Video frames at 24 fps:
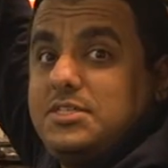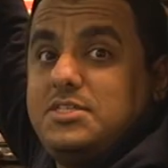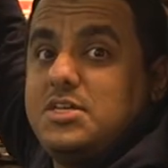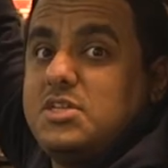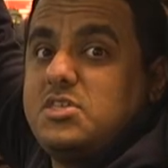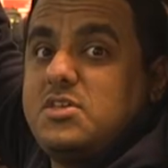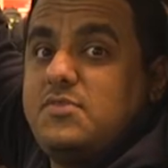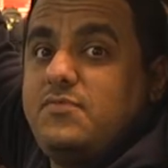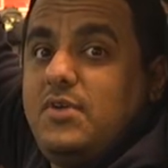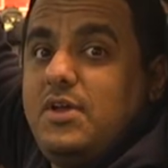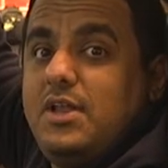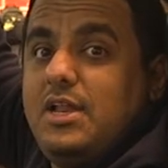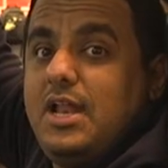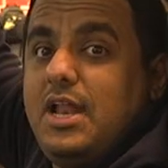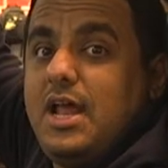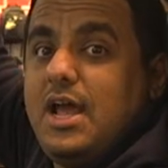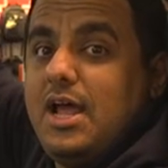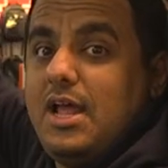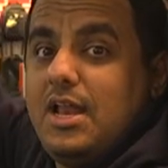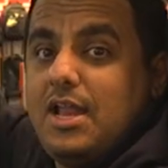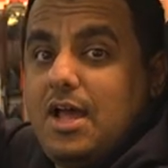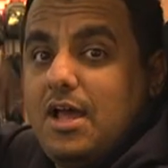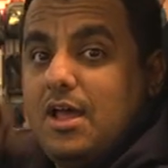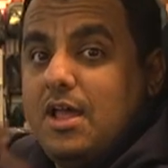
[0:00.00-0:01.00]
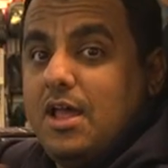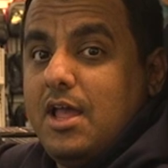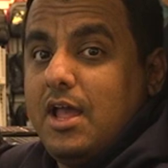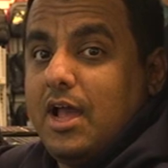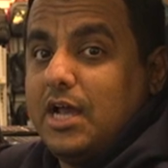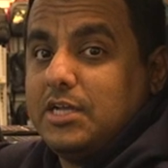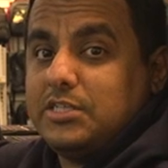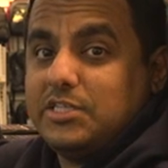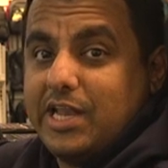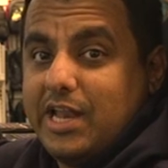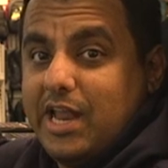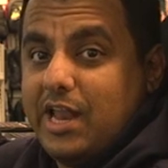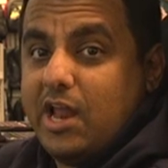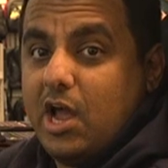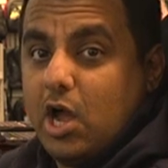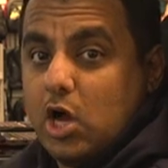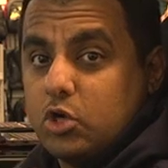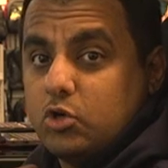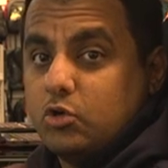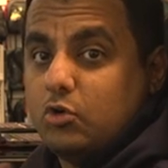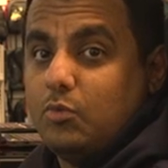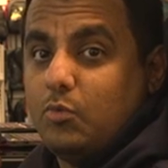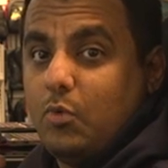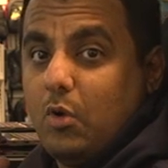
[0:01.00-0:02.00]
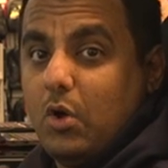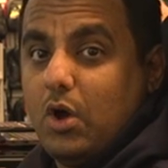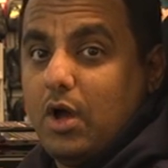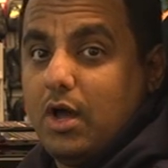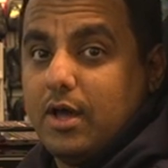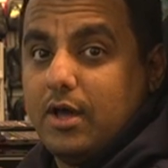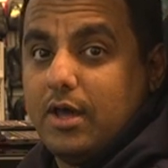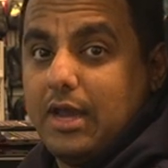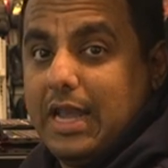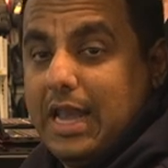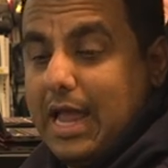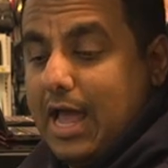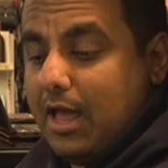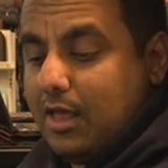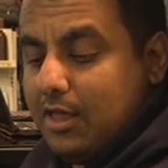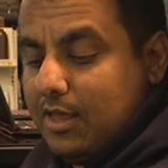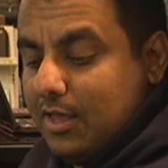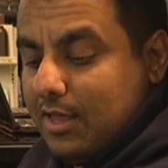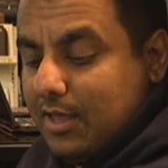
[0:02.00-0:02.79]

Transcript: ترتفع للاعلى عشان انا اقوم واوخر لا